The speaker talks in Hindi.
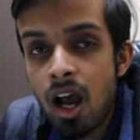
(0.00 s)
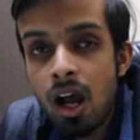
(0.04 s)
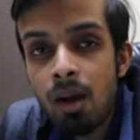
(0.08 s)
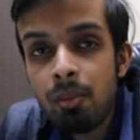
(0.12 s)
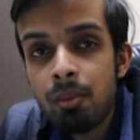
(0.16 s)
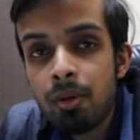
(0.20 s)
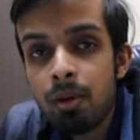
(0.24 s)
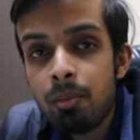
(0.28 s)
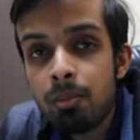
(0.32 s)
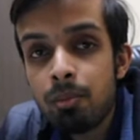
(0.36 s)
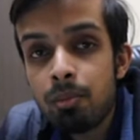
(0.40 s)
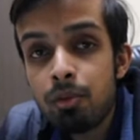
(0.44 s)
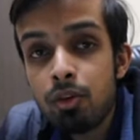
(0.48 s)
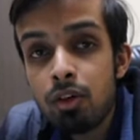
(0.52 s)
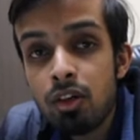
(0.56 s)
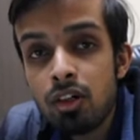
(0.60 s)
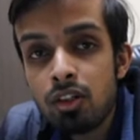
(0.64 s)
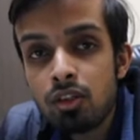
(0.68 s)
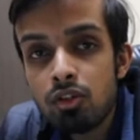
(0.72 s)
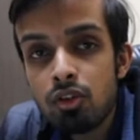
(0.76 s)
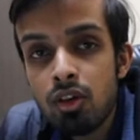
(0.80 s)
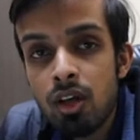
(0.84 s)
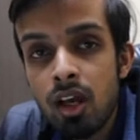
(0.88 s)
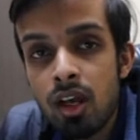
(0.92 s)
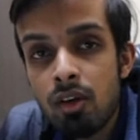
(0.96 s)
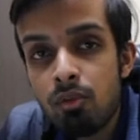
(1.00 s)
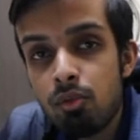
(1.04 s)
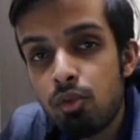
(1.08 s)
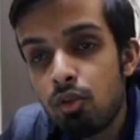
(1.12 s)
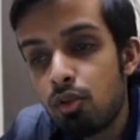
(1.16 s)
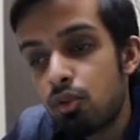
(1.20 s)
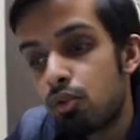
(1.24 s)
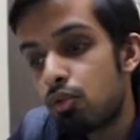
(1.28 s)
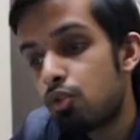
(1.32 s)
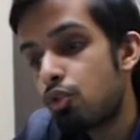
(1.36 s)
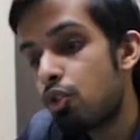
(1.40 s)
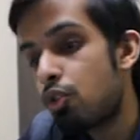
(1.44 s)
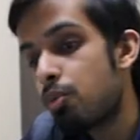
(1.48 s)
आपका प्रोडक्ट जो है वो
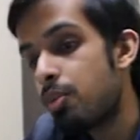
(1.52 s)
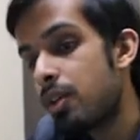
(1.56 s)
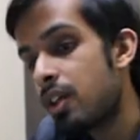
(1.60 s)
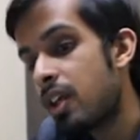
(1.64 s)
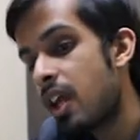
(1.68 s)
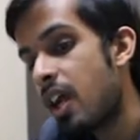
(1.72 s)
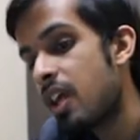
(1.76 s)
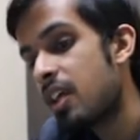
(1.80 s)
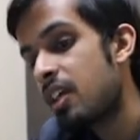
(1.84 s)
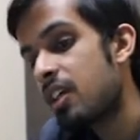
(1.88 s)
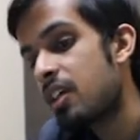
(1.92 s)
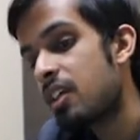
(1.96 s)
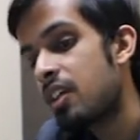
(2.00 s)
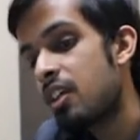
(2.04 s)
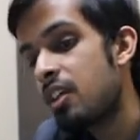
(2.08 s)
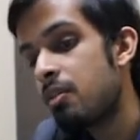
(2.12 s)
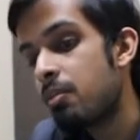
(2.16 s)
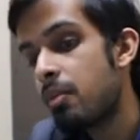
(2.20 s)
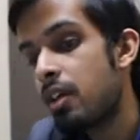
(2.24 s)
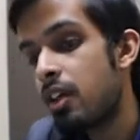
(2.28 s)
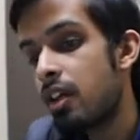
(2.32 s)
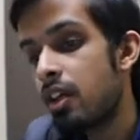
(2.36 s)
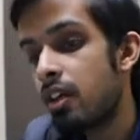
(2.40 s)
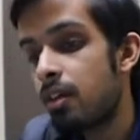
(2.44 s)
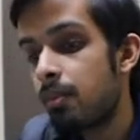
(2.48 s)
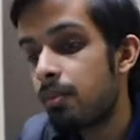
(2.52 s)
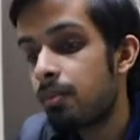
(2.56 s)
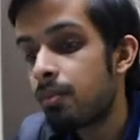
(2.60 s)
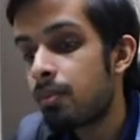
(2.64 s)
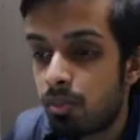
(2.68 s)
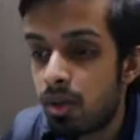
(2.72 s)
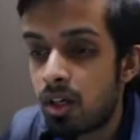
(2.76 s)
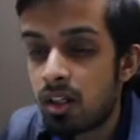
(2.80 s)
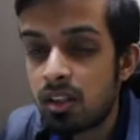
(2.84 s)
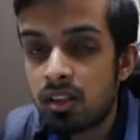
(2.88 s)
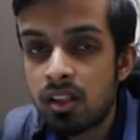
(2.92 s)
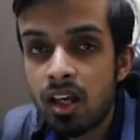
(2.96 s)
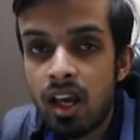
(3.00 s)
जो भी कैटेगरी में
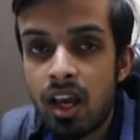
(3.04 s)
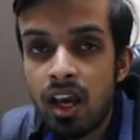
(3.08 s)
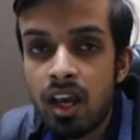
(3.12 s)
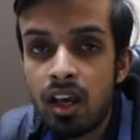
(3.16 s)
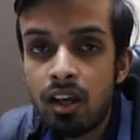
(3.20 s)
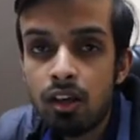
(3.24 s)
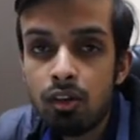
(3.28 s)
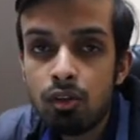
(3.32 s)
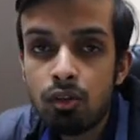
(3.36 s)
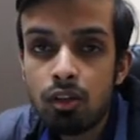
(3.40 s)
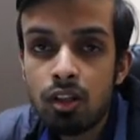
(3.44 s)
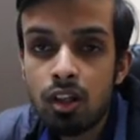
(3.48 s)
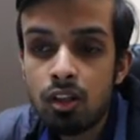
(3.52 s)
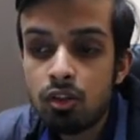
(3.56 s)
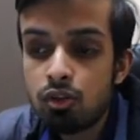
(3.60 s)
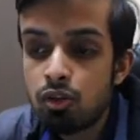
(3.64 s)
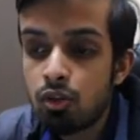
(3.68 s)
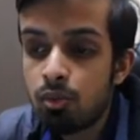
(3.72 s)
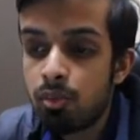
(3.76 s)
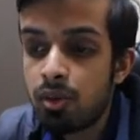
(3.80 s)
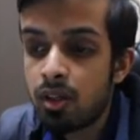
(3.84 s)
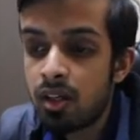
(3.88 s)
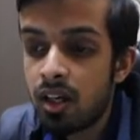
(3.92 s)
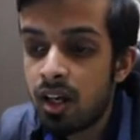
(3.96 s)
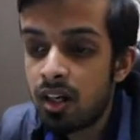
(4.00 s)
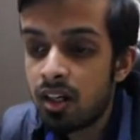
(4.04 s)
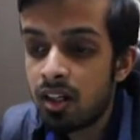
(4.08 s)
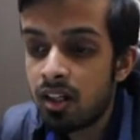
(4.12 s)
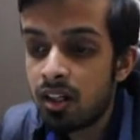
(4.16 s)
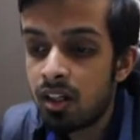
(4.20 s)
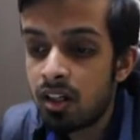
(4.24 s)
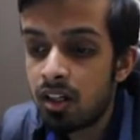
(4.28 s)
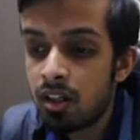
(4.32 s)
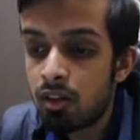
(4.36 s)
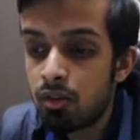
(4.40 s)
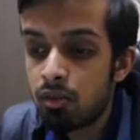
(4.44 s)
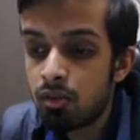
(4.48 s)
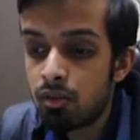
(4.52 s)
पड़ता है या जो भी
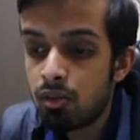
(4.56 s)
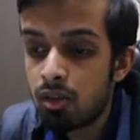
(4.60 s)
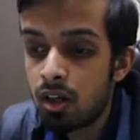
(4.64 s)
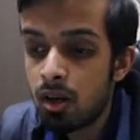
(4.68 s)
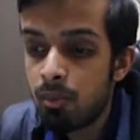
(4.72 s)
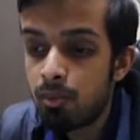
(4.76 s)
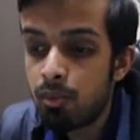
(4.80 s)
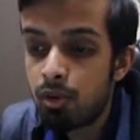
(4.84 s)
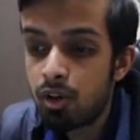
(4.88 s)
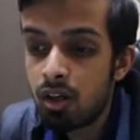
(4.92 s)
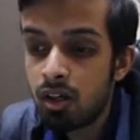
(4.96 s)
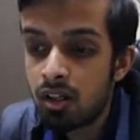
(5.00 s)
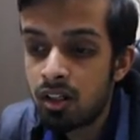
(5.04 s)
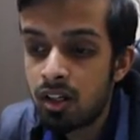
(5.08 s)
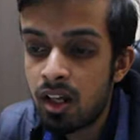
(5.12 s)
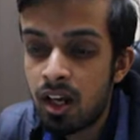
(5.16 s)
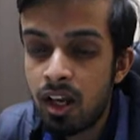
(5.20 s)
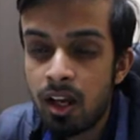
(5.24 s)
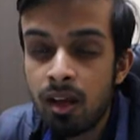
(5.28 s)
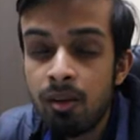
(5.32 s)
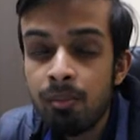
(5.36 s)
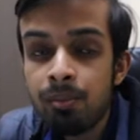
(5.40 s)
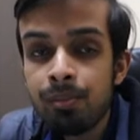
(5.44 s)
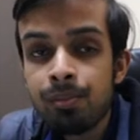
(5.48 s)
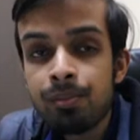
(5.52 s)
कैटेगरी का प्रोडक्ट है